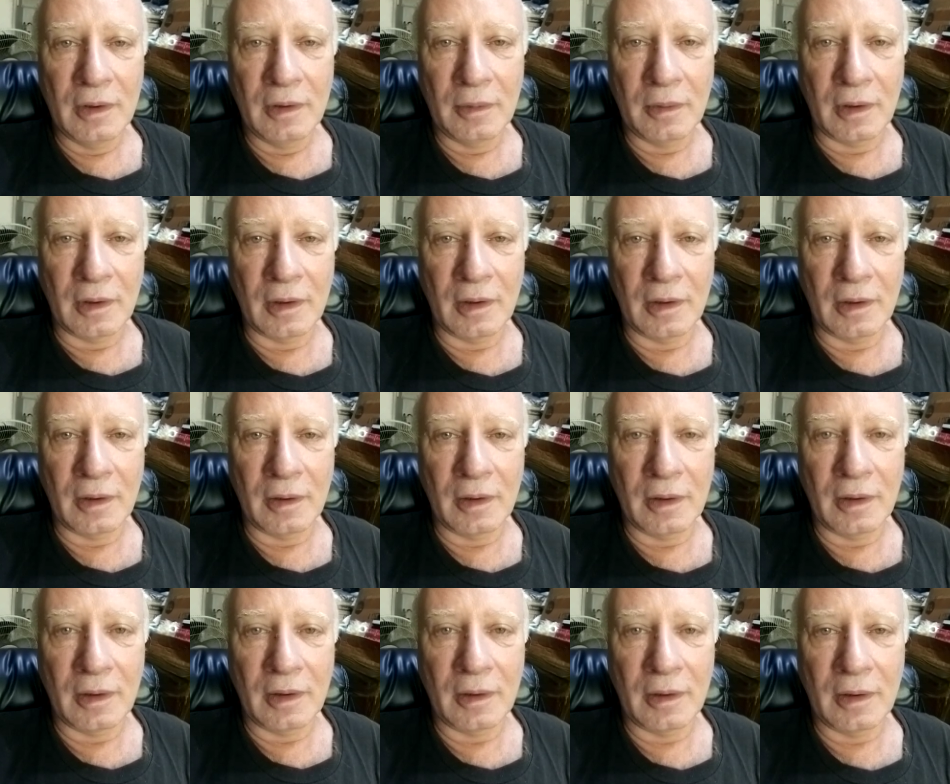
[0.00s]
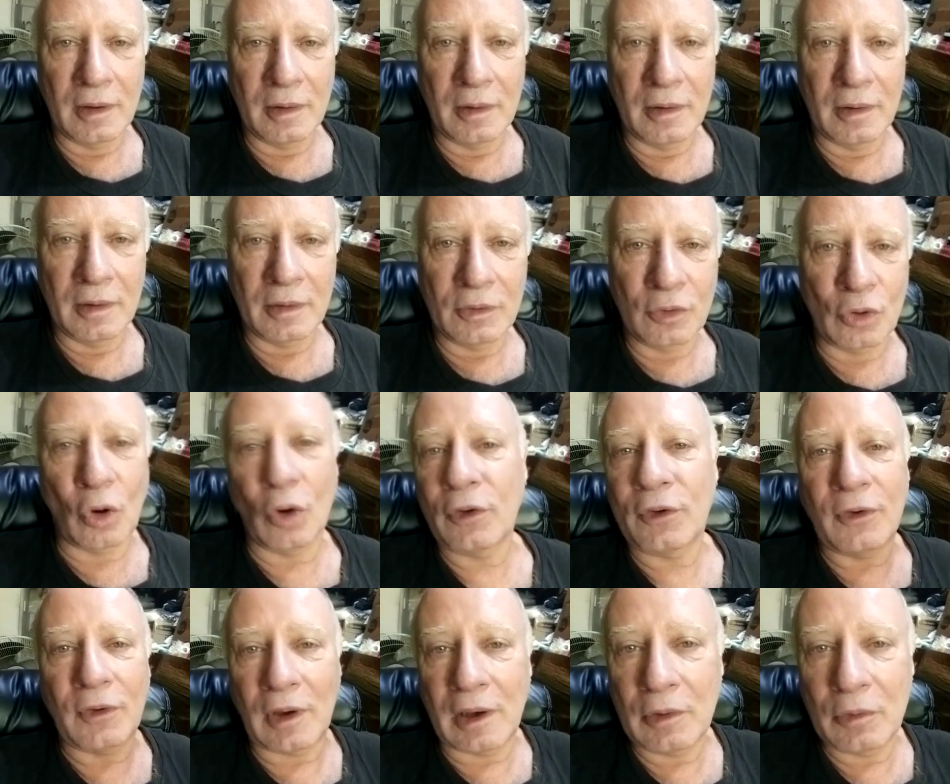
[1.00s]
ah,
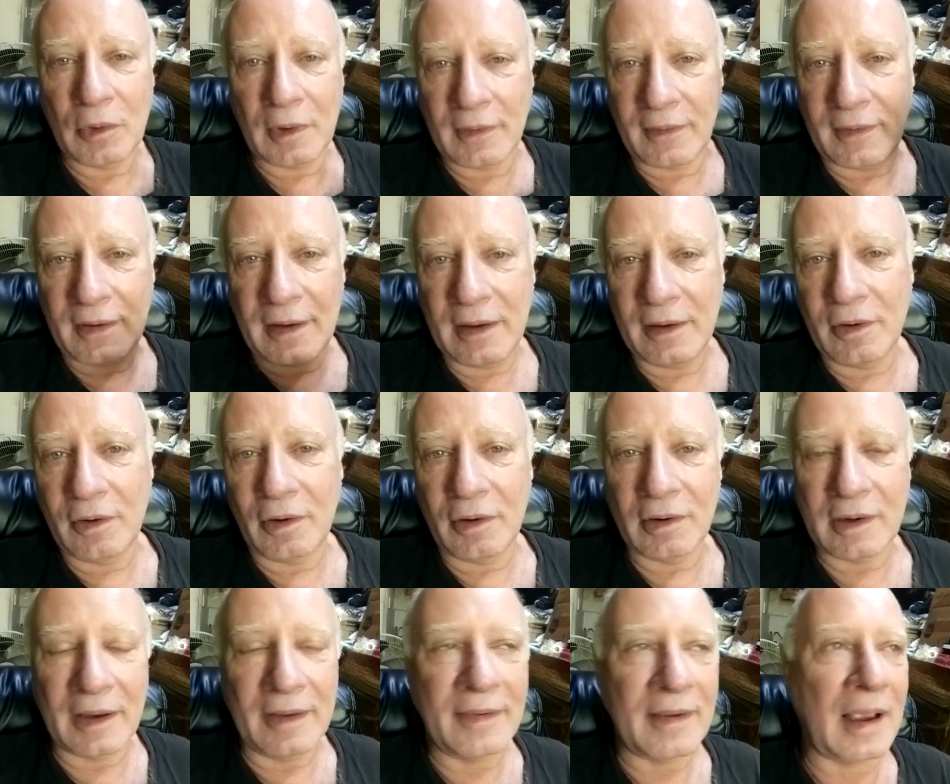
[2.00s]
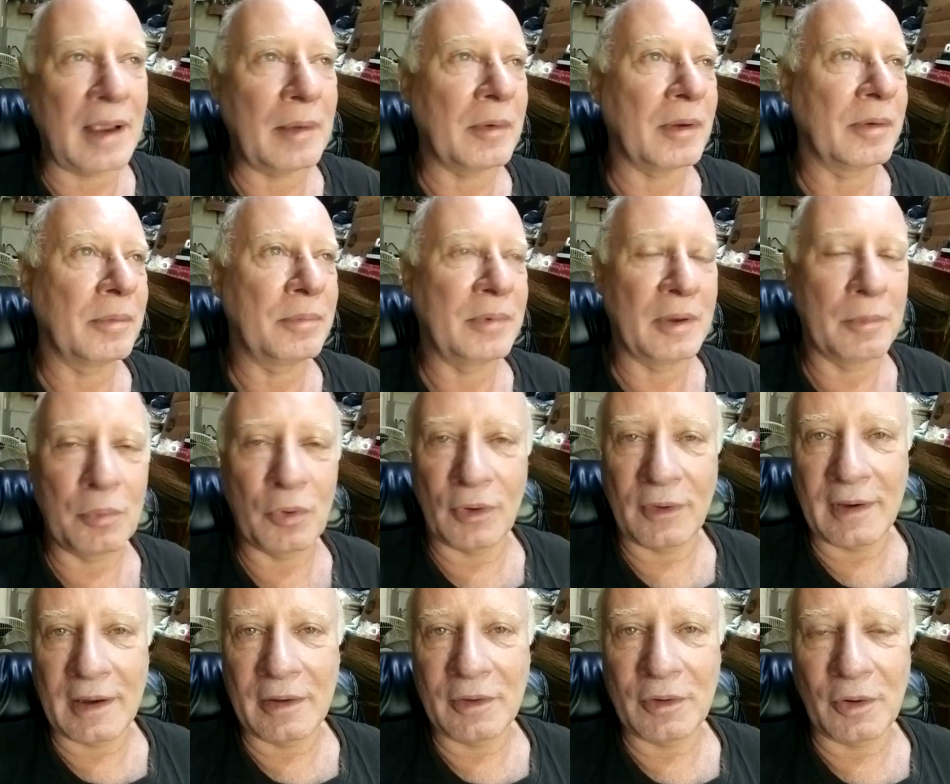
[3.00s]
algo así, ¿no? ¿Quién sabe? De por
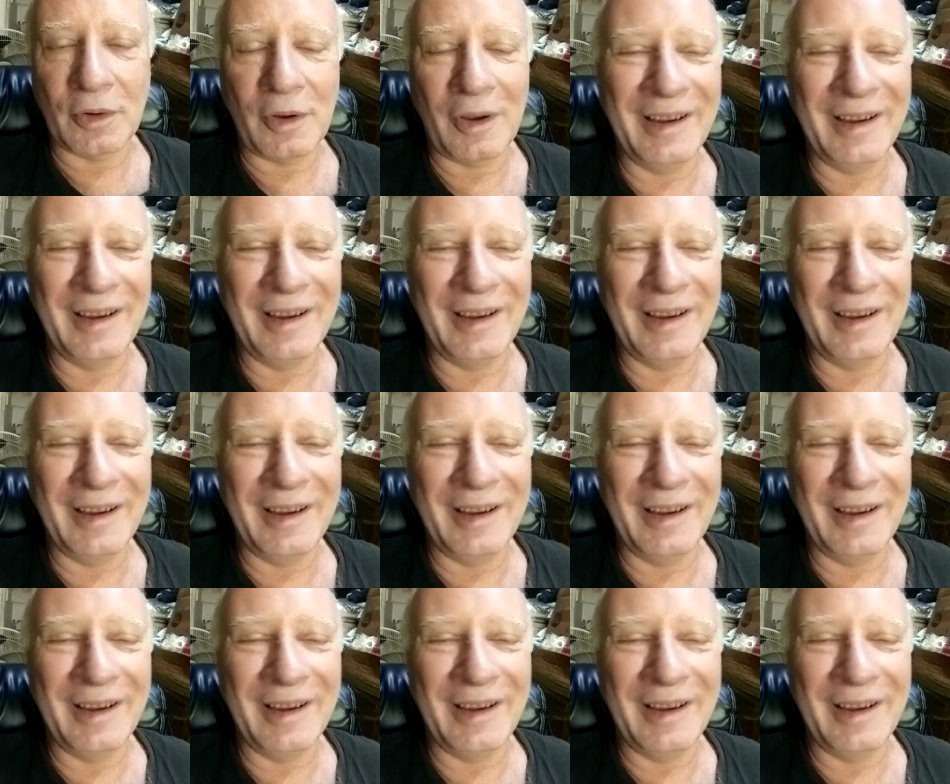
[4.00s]
ciento, ¿no?